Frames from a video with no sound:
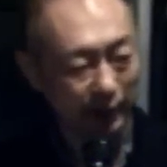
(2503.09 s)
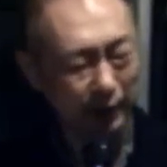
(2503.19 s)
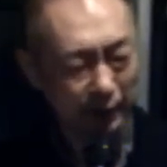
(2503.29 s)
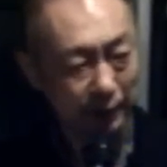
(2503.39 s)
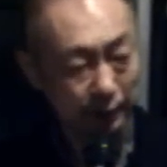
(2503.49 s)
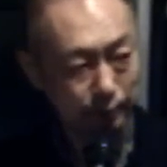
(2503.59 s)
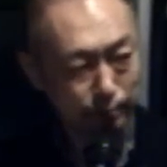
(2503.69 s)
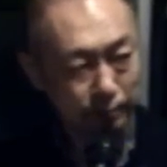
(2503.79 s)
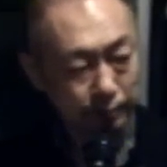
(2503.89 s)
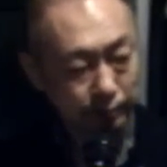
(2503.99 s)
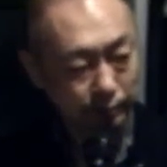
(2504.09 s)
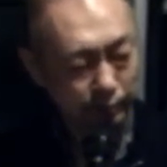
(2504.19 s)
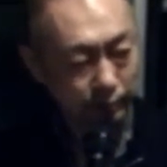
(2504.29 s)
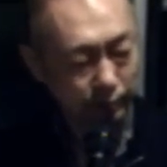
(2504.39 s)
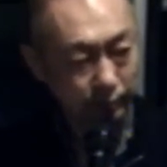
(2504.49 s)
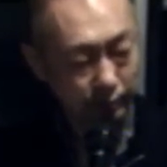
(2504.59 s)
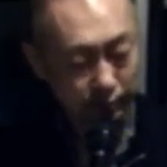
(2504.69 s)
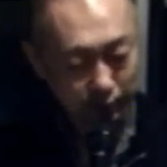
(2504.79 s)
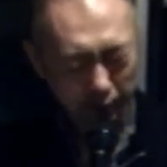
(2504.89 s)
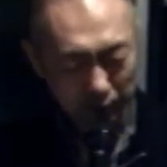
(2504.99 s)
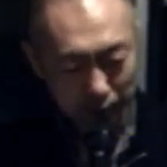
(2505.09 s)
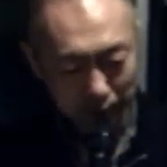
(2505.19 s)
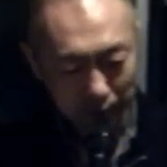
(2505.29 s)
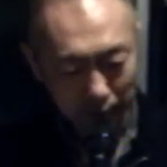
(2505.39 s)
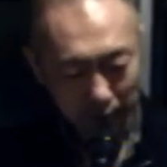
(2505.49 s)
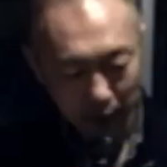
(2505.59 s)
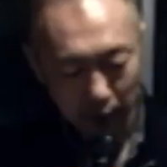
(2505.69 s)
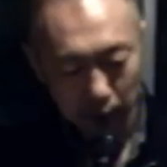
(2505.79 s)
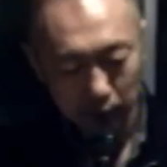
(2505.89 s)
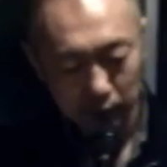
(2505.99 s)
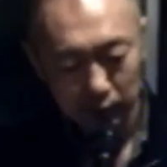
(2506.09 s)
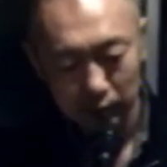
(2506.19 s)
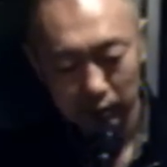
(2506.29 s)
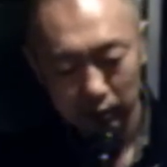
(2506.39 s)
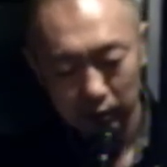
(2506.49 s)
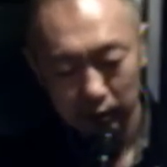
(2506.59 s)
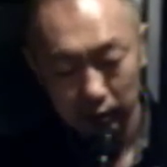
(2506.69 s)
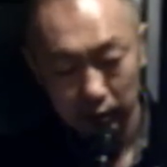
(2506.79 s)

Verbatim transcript: で先ほど郷さんの流れてる間教えてくれたんですけ